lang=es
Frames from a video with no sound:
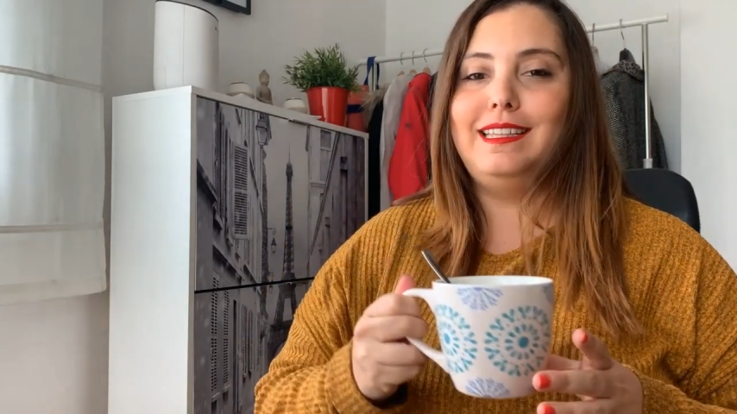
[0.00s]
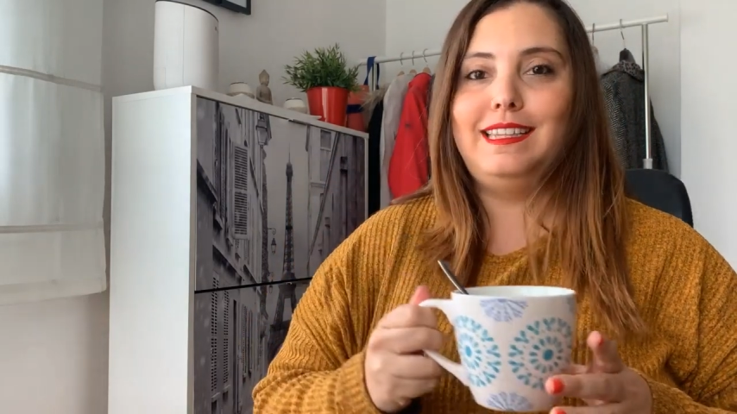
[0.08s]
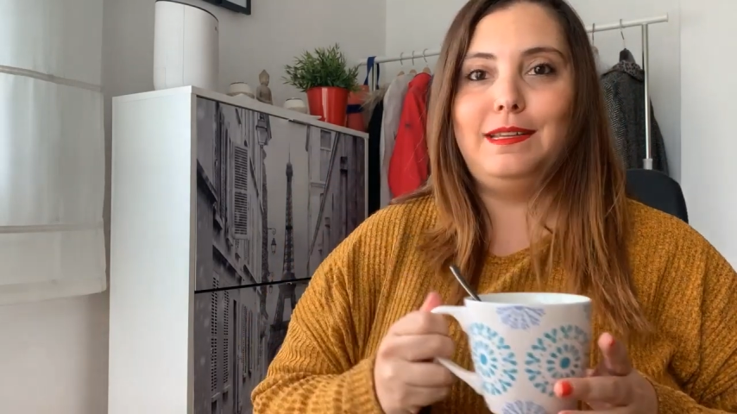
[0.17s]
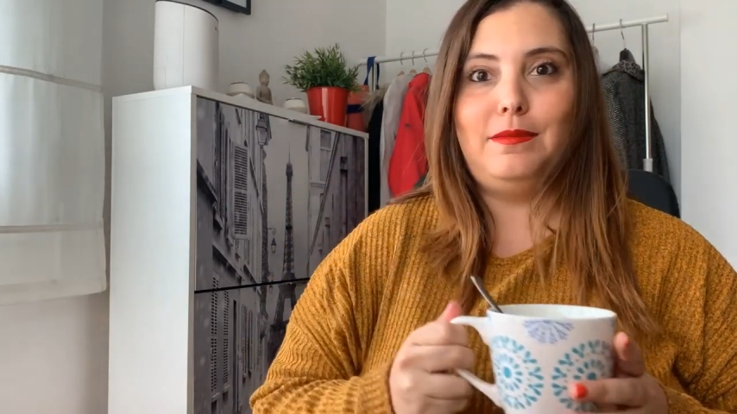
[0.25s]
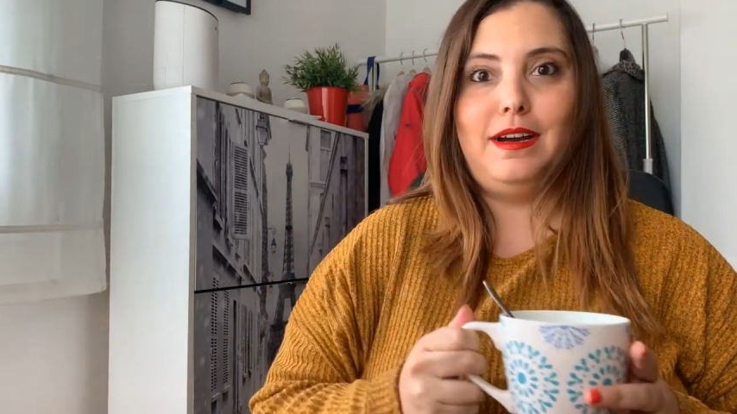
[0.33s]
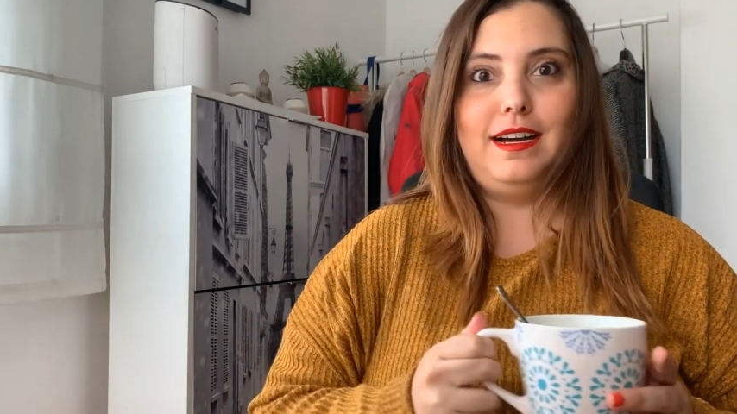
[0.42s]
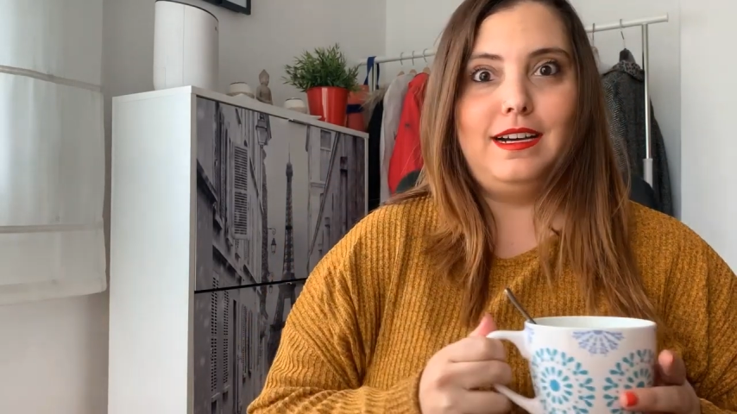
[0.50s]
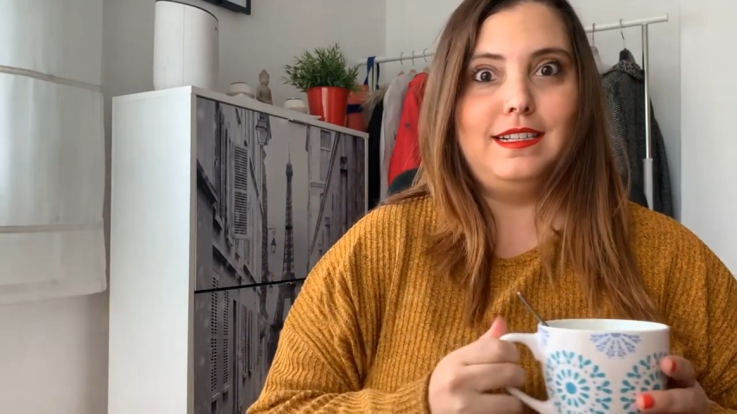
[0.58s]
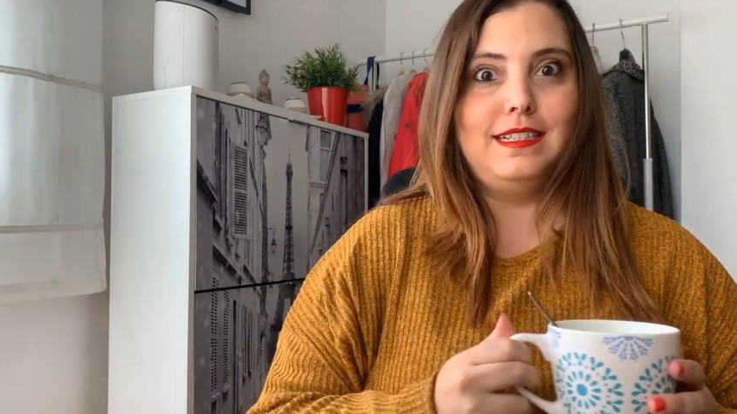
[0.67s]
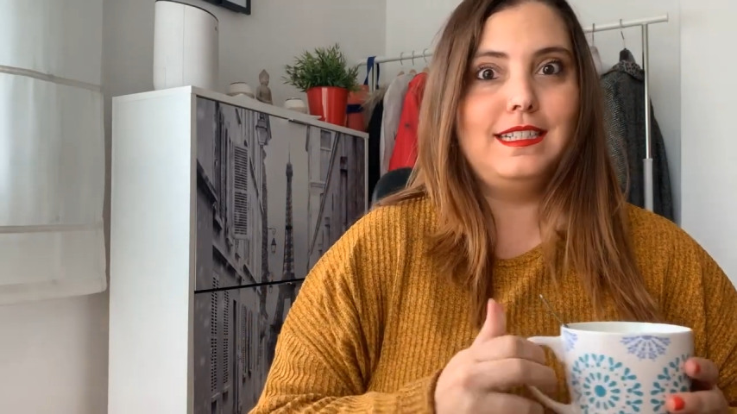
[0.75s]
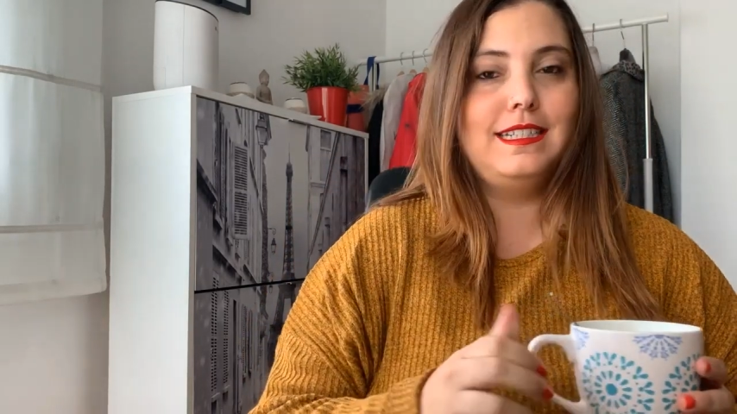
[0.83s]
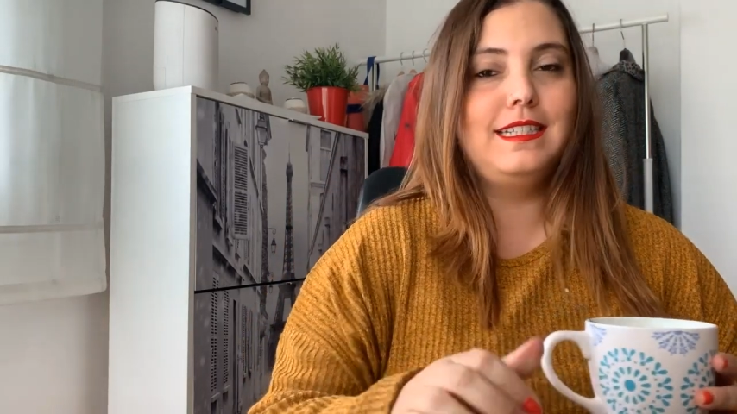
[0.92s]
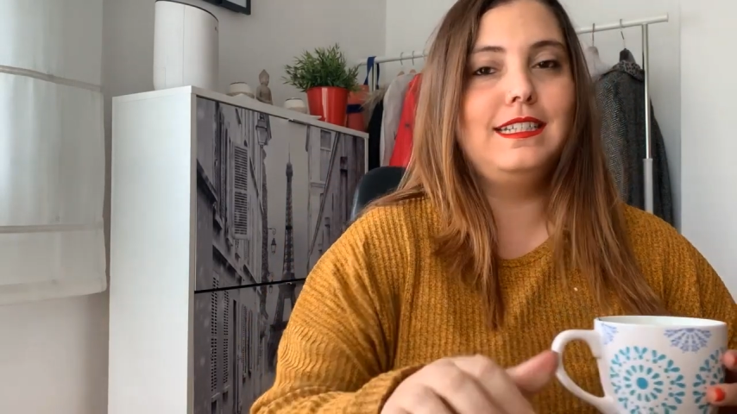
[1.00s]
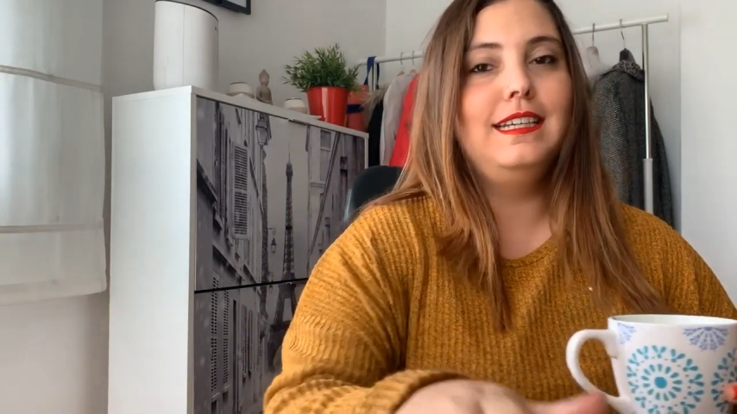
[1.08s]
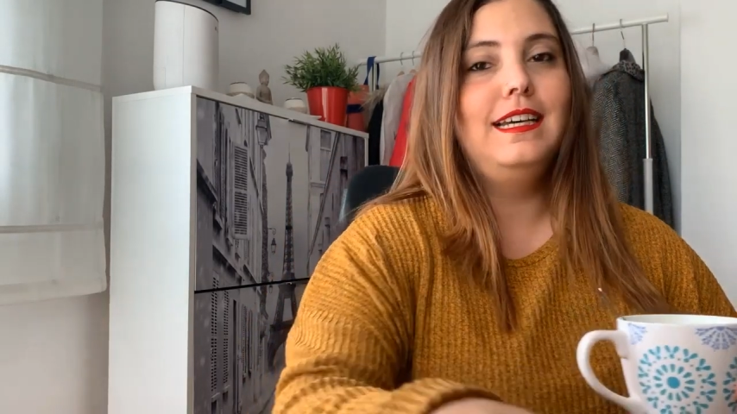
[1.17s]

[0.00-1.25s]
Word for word: temas